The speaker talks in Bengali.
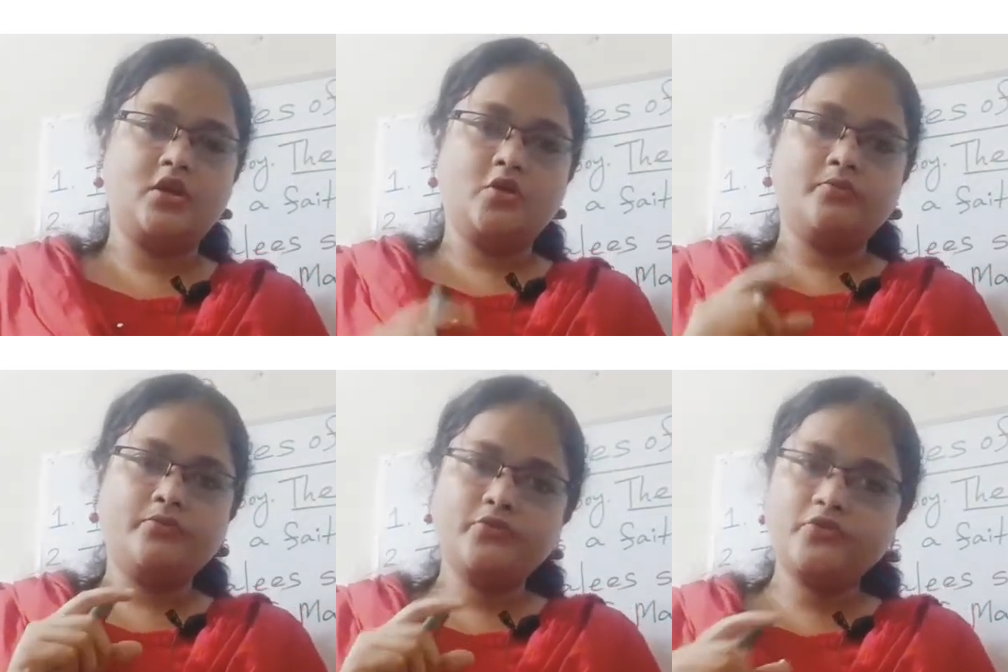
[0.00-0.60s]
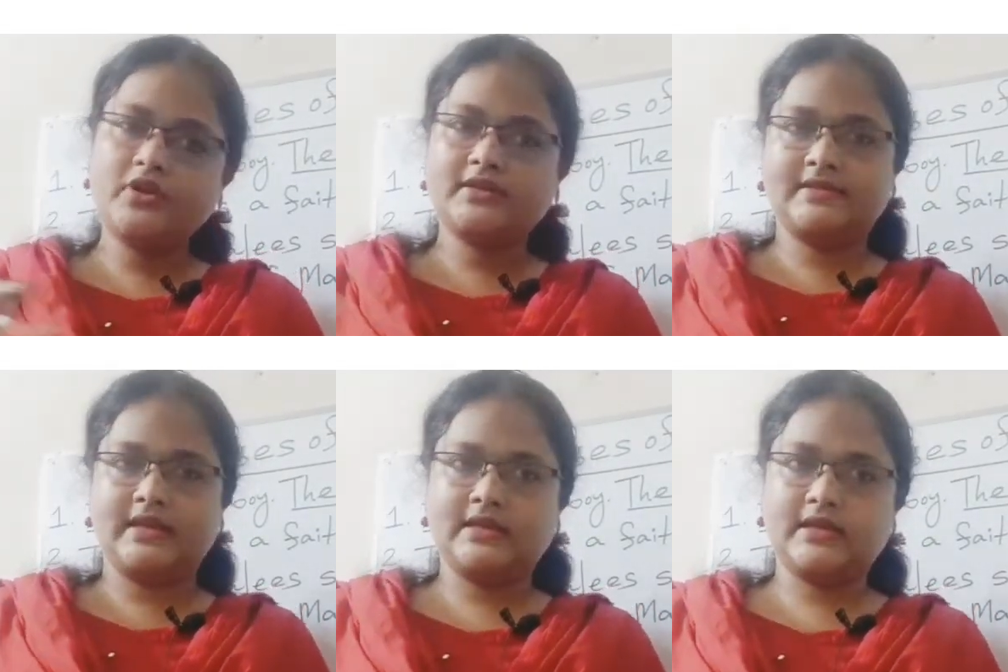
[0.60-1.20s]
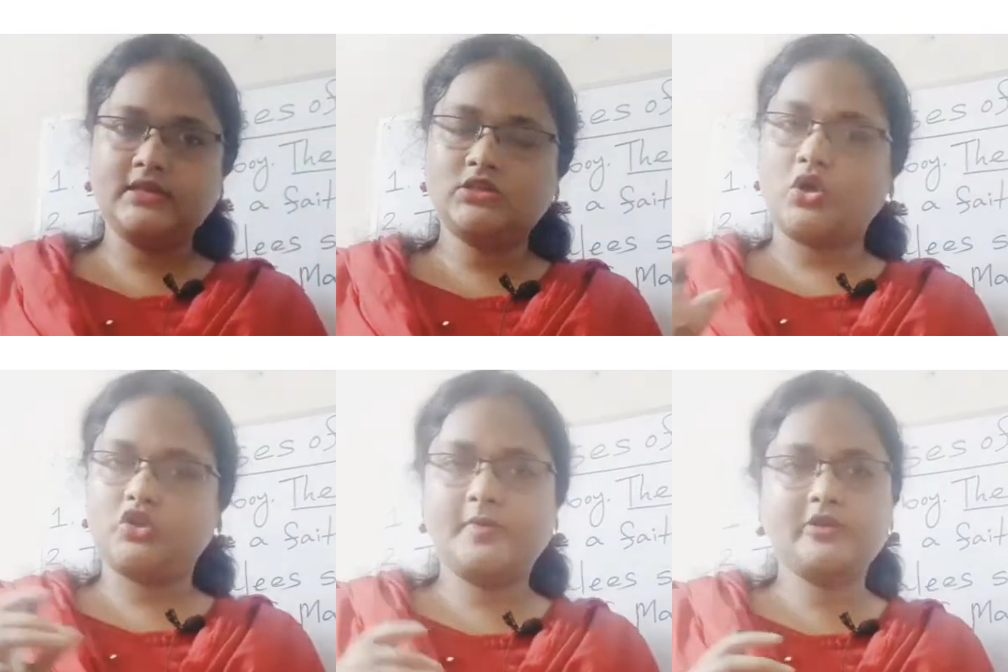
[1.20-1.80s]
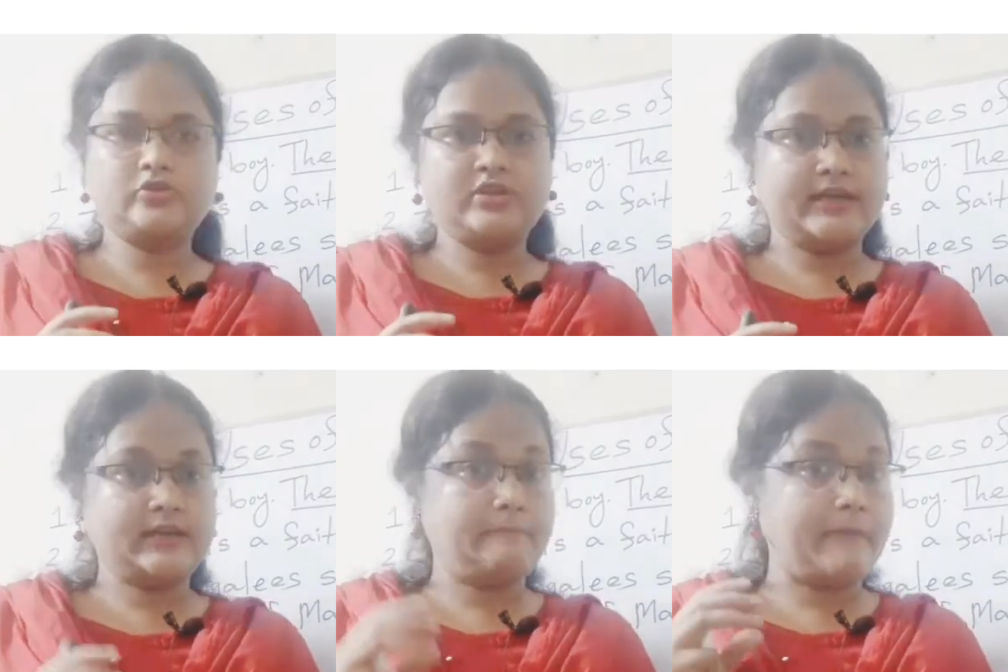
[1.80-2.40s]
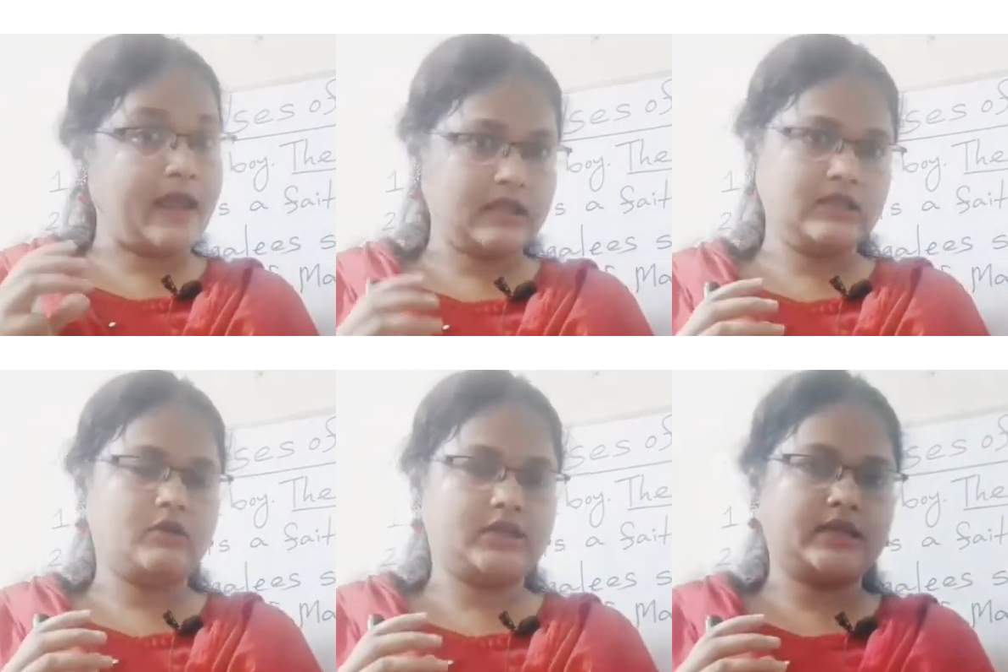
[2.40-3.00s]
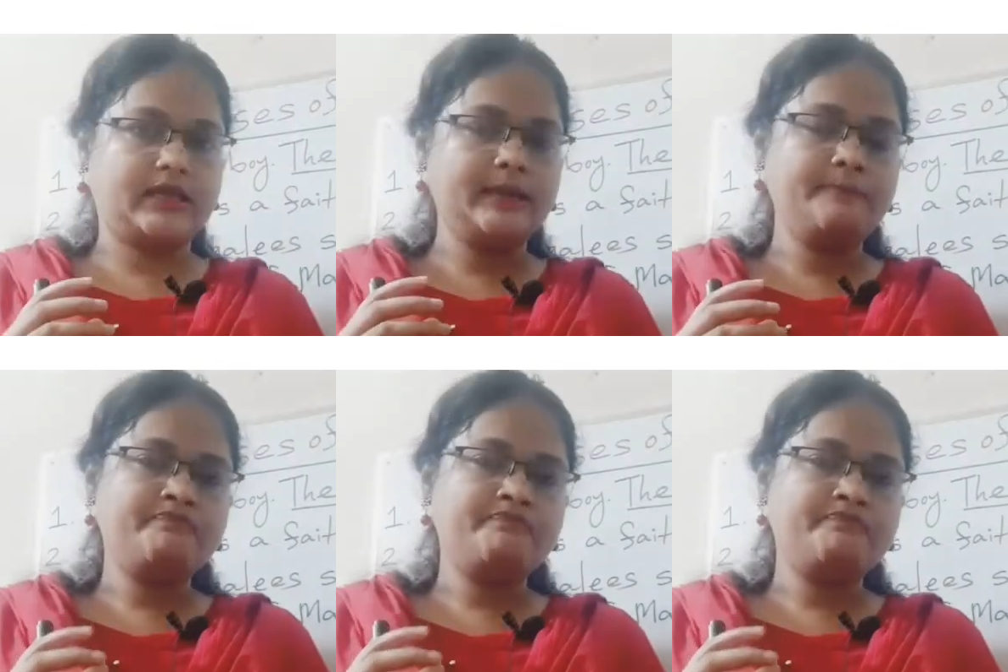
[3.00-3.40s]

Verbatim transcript: পুরোটা সেন্টেন্স অথবা যদি একটা প্যারা দেওয়া থাকে